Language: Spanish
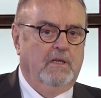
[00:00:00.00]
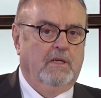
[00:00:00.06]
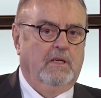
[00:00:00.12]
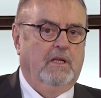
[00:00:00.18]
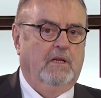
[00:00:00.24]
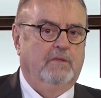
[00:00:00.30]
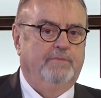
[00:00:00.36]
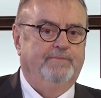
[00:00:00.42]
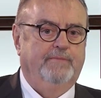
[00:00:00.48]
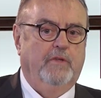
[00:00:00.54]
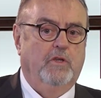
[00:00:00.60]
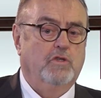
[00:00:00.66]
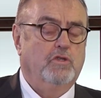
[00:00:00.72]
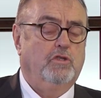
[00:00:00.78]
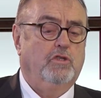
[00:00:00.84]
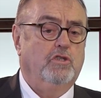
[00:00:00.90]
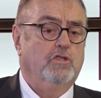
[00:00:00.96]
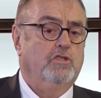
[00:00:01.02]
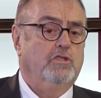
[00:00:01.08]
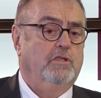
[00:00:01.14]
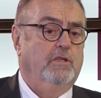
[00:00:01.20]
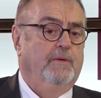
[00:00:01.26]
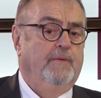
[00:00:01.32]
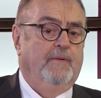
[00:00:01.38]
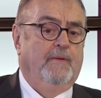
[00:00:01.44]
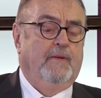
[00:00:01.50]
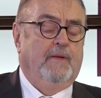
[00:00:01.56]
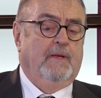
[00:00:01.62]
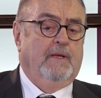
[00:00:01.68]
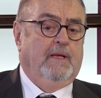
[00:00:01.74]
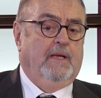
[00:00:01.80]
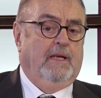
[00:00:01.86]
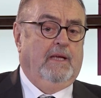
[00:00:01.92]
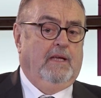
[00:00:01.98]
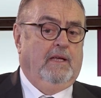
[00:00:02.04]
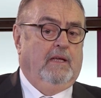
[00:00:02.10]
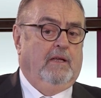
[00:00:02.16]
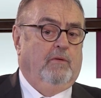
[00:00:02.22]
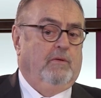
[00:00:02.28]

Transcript: Claro, nosotros eh,